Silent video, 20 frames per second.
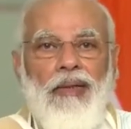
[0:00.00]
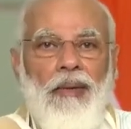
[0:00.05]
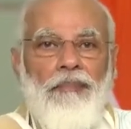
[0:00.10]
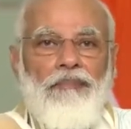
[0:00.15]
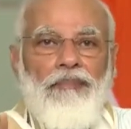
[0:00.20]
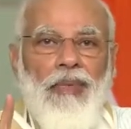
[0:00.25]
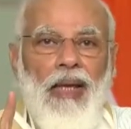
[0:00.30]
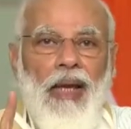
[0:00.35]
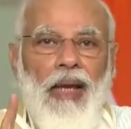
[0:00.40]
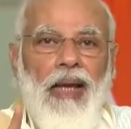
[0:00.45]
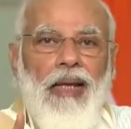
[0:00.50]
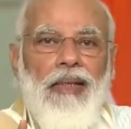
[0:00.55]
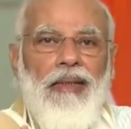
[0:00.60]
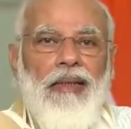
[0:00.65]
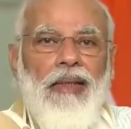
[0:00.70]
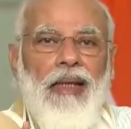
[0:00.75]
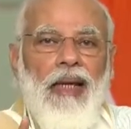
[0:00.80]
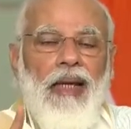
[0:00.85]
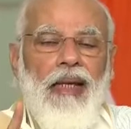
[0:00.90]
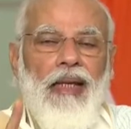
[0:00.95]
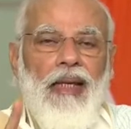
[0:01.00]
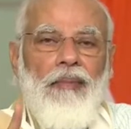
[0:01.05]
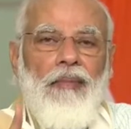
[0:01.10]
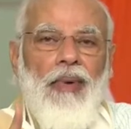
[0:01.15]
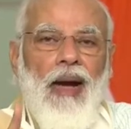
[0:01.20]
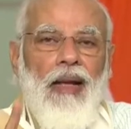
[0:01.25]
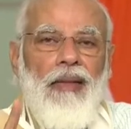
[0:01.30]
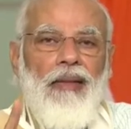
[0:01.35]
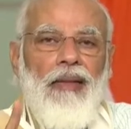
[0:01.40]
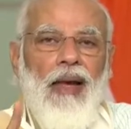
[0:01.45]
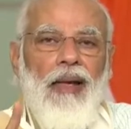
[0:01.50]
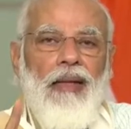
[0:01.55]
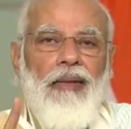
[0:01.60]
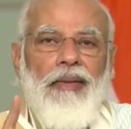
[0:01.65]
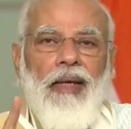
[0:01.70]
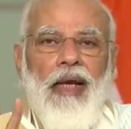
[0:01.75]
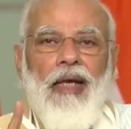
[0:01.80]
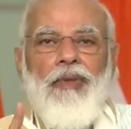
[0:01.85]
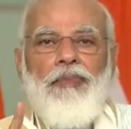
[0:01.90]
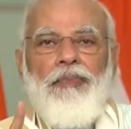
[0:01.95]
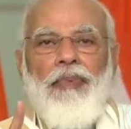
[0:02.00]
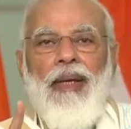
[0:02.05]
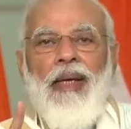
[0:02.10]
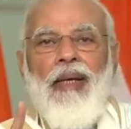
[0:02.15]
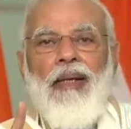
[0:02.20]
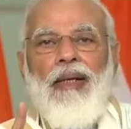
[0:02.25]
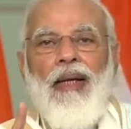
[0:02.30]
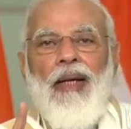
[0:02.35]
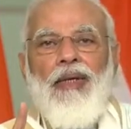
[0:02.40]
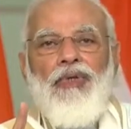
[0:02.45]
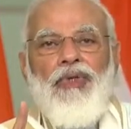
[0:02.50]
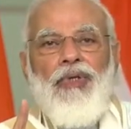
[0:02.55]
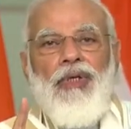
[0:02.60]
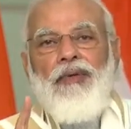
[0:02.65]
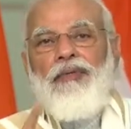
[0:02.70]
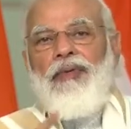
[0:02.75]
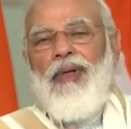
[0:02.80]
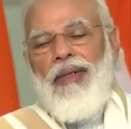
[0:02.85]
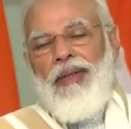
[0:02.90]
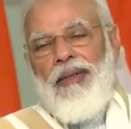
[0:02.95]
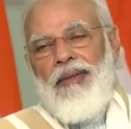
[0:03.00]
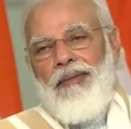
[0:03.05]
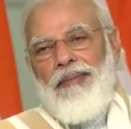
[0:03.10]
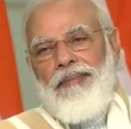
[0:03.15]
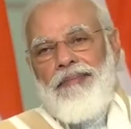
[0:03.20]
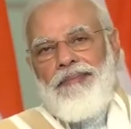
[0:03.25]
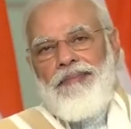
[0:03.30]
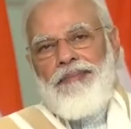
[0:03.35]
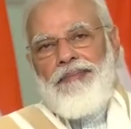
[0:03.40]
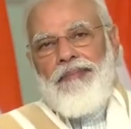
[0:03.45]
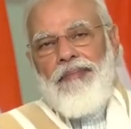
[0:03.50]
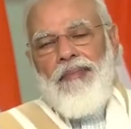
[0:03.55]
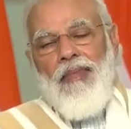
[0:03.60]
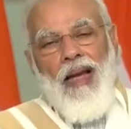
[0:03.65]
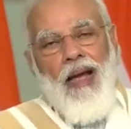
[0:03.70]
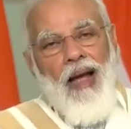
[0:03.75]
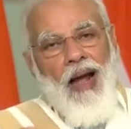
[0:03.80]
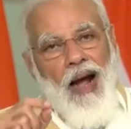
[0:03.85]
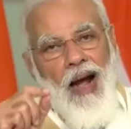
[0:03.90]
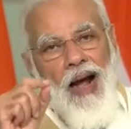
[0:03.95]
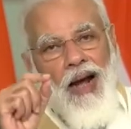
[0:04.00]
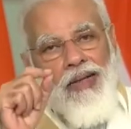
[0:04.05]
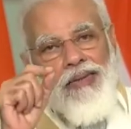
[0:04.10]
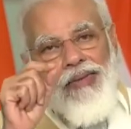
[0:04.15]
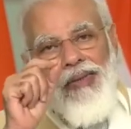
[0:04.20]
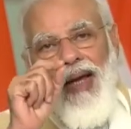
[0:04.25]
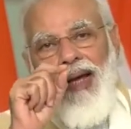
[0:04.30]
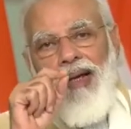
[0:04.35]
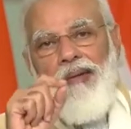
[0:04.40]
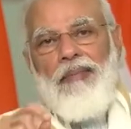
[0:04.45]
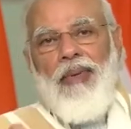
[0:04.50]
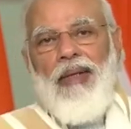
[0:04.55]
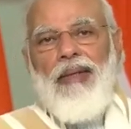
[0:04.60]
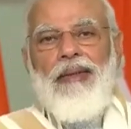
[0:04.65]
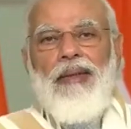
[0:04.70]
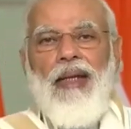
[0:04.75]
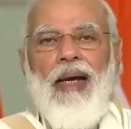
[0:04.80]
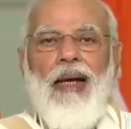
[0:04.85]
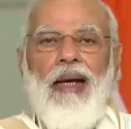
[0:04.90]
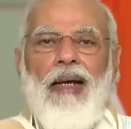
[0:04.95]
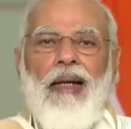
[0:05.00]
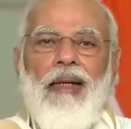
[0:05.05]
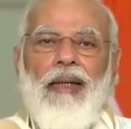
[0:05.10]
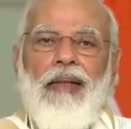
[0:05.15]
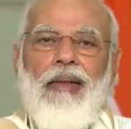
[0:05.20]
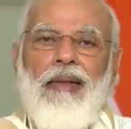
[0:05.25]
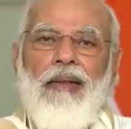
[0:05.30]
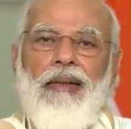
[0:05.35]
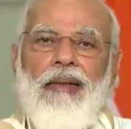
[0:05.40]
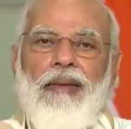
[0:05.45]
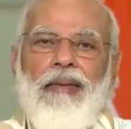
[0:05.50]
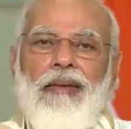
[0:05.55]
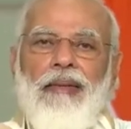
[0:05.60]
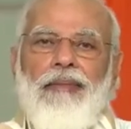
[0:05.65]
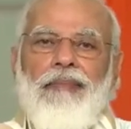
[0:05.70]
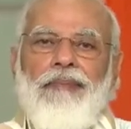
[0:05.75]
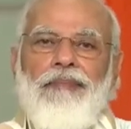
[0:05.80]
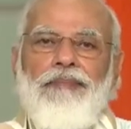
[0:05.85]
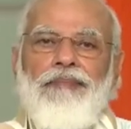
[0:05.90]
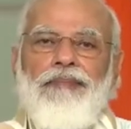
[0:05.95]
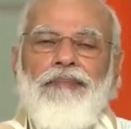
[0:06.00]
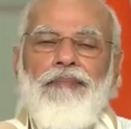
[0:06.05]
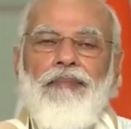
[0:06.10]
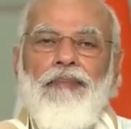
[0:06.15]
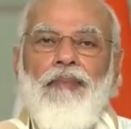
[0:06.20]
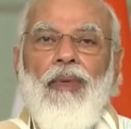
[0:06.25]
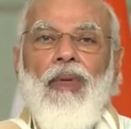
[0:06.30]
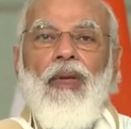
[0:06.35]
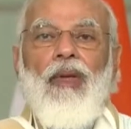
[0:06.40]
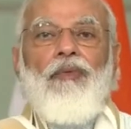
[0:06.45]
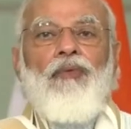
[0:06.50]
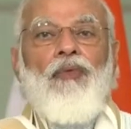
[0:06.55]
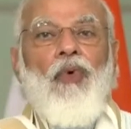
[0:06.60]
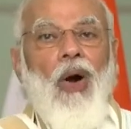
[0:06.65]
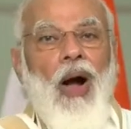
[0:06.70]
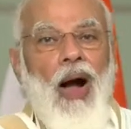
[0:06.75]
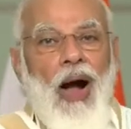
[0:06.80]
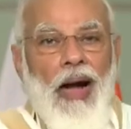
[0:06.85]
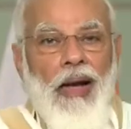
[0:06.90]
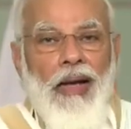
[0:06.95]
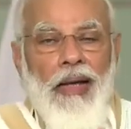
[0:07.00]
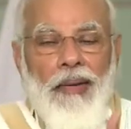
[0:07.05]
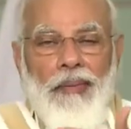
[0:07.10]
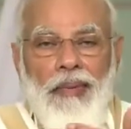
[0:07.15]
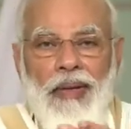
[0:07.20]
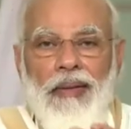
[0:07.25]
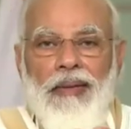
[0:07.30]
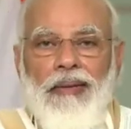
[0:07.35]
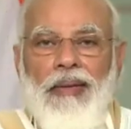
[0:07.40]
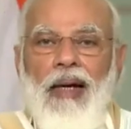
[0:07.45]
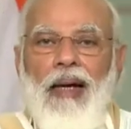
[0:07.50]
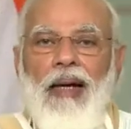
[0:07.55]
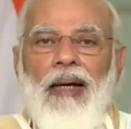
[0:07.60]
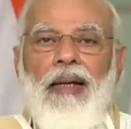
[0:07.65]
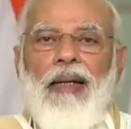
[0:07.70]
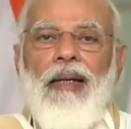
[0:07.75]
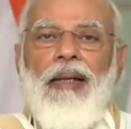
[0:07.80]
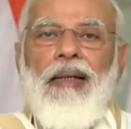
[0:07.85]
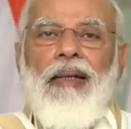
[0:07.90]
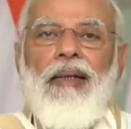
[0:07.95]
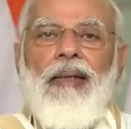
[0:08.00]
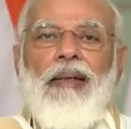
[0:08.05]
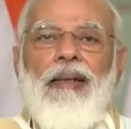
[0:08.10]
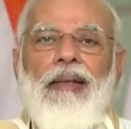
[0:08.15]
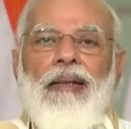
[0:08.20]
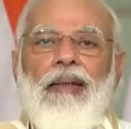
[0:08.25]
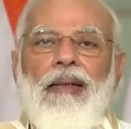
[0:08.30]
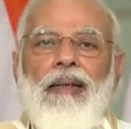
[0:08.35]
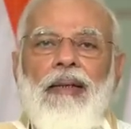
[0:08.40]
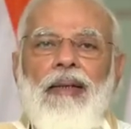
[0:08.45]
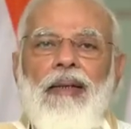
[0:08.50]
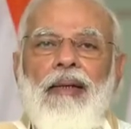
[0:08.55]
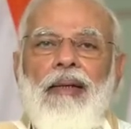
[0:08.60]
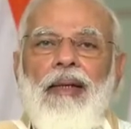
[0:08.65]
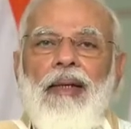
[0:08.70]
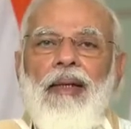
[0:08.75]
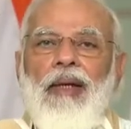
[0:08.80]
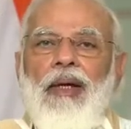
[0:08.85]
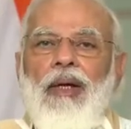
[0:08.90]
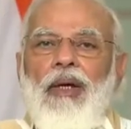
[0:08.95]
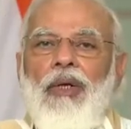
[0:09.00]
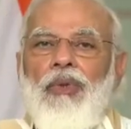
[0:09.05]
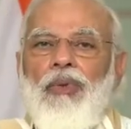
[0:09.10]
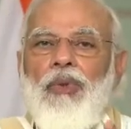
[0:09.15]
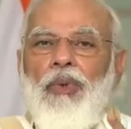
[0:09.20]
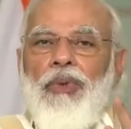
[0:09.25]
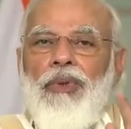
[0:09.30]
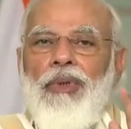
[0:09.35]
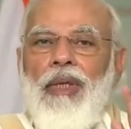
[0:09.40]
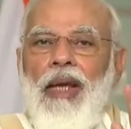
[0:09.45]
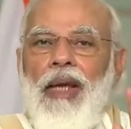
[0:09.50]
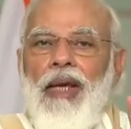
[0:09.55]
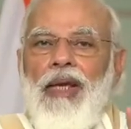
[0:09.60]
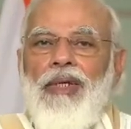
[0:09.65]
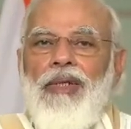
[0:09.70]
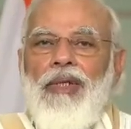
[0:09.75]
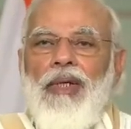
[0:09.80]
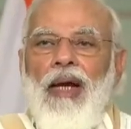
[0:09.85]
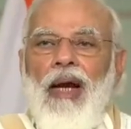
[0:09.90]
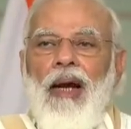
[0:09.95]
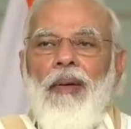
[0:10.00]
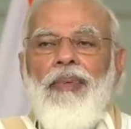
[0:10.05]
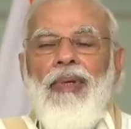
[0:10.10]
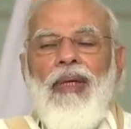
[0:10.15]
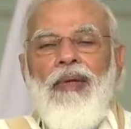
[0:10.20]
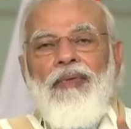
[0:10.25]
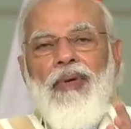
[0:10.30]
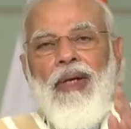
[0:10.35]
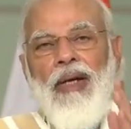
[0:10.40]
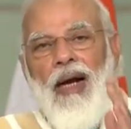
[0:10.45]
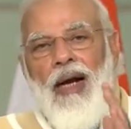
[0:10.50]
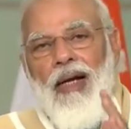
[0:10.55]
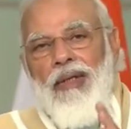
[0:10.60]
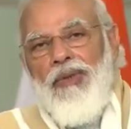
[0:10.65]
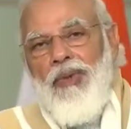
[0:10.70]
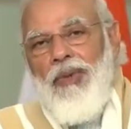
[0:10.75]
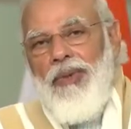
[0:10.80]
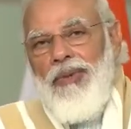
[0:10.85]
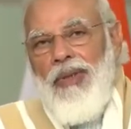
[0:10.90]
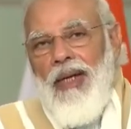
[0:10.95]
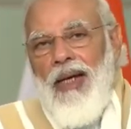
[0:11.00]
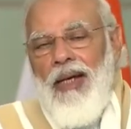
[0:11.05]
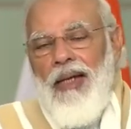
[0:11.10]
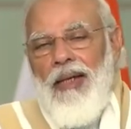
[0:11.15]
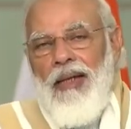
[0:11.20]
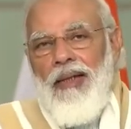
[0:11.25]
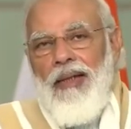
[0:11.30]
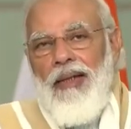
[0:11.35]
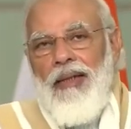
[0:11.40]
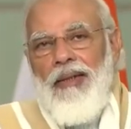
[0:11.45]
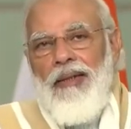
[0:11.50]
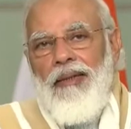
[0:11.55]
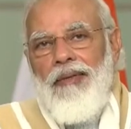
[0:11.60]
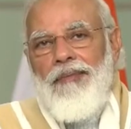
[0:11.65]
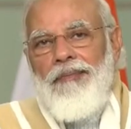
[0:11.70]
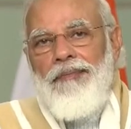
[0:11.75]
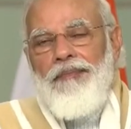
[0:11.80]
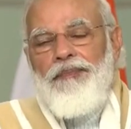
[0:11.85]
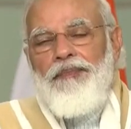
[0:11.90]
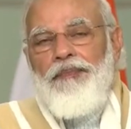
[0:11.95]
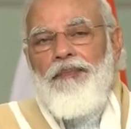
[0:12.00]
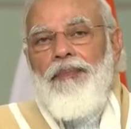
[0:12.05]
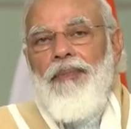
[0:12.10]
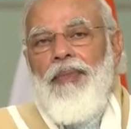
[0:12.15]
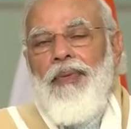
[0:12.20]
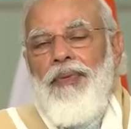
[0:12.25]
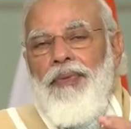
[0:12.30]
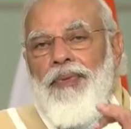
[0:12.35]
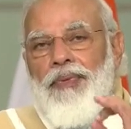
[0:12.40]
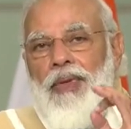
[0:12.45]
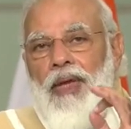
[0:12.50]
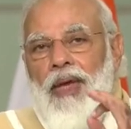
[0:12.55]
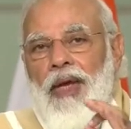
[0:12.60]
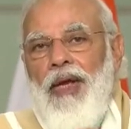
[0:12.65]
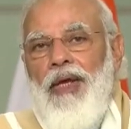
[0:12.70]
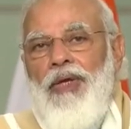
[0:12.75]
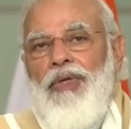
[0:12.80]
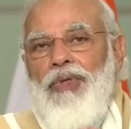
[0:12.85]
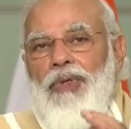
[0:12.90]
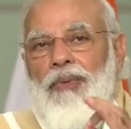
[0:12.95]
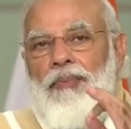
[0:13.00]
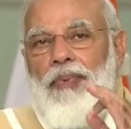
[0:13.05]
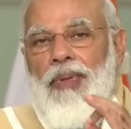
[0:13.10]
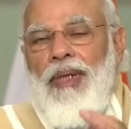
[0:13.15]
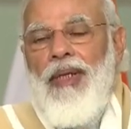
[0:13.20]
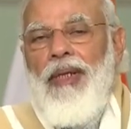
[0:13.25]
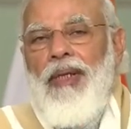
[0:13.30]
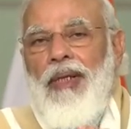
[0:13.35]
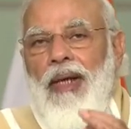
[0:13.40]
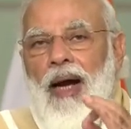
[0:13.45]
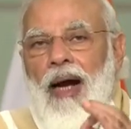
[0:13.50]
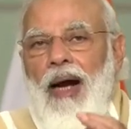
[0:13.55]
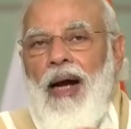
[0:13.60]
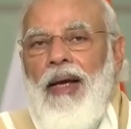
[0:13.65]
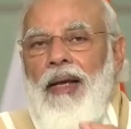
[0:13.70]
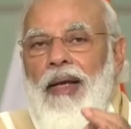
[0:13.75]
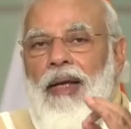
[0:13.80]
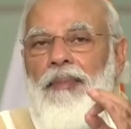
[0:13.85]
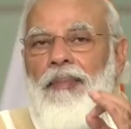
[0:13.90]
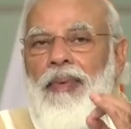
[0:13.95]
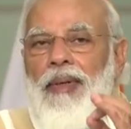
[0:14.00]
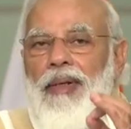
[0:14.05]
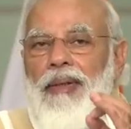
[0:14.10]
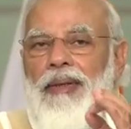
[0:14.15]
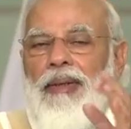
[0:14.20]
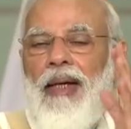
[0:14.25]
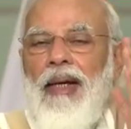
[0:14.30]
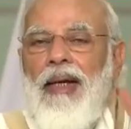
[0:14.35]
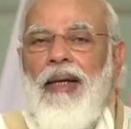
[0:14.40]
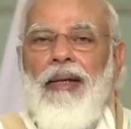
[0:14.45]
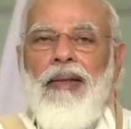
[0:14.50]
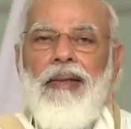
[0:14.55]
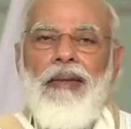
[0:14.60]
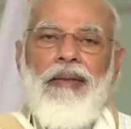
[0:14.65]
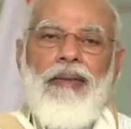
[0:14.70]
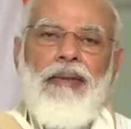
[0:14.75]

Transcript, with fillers: जब देश के ईमानदार टैक्स पेयर का जीवन आसान बनता है वो आगे बढ़ता है तो देश का भी विकास होता है देश भी आगे बढ़ता है